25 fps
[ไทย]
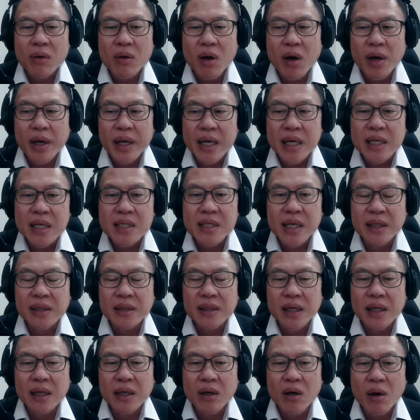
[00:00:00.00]
แล้วก็อีกสิ่ง
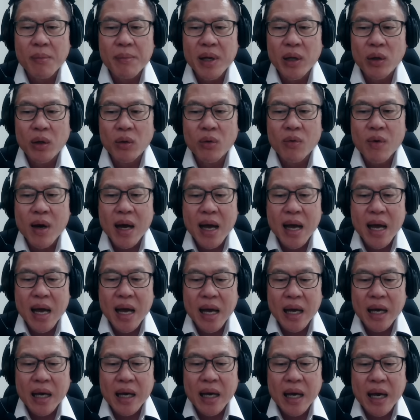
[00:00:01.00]
หนึ่งก็ไม่รู้ว่า
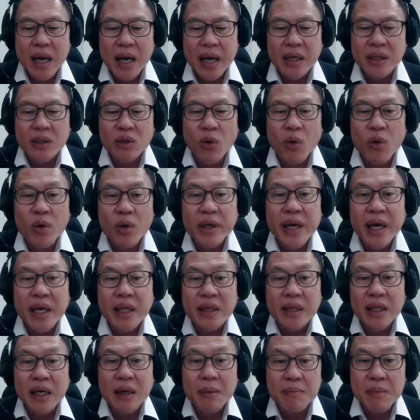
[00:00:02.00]
ไอ้โท
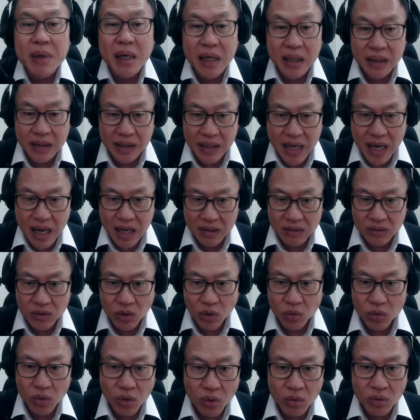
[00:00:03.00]
เค็นหนึ่งหมื่นเนี่ย
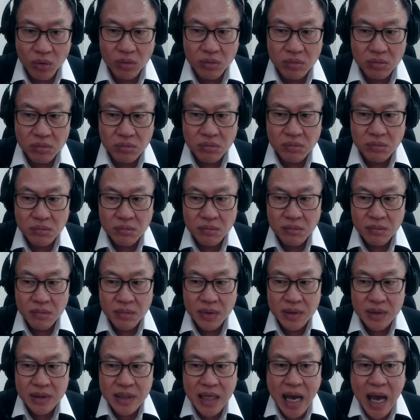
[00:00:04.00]
ตกลง
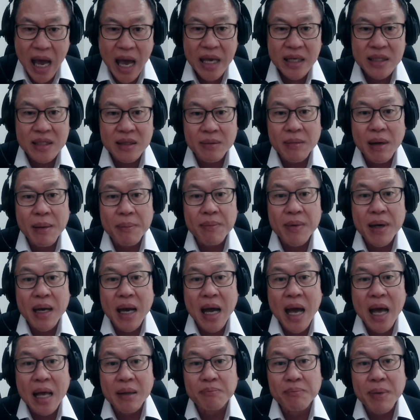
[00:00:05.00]
ใช้สำหรับ
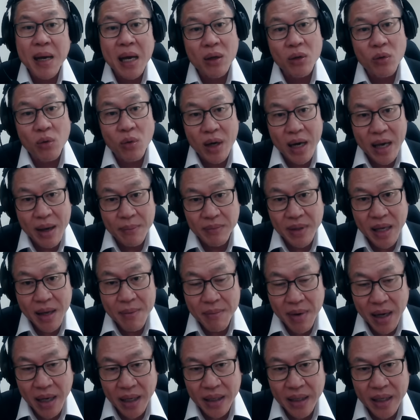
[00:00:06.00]
การพักโรงแรม
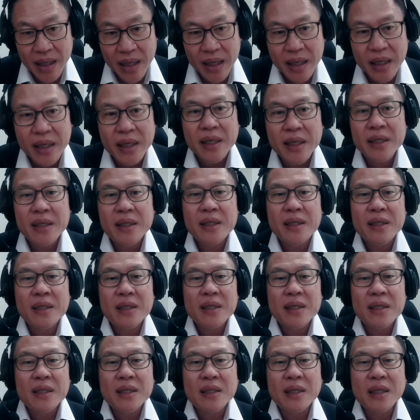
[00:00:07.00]
ได้ไหม
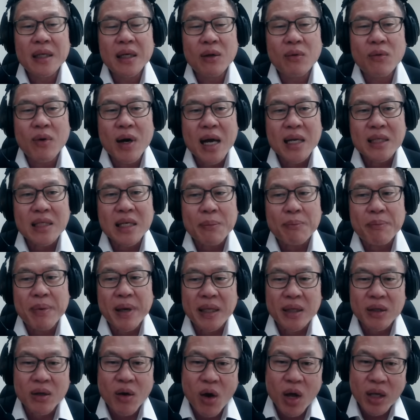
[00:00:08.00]
หรือว่าจะ
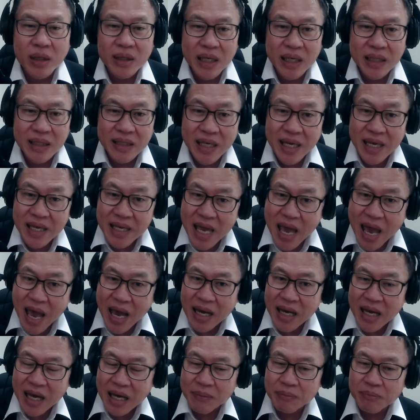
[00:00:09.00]
เป็นก้อนเงินที่แย
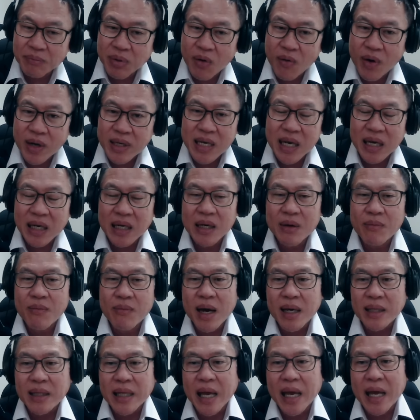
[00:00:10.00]
กกันเพราะว่าอย่าลืม
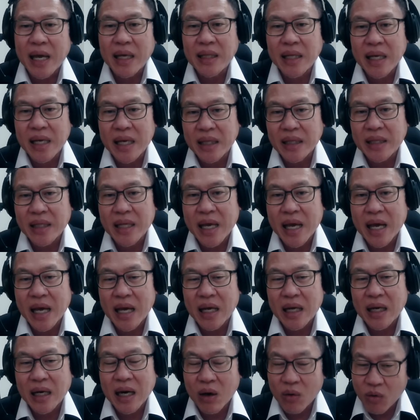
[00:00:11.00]
ว่าในอดีตเนี่ย
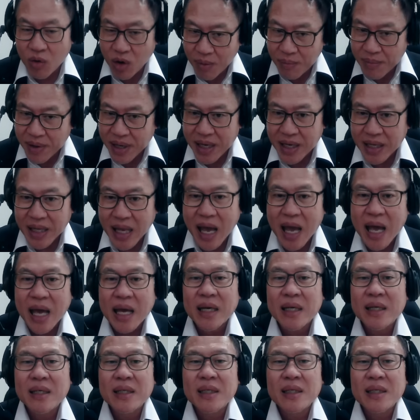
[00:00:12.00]
เราก็มีนะ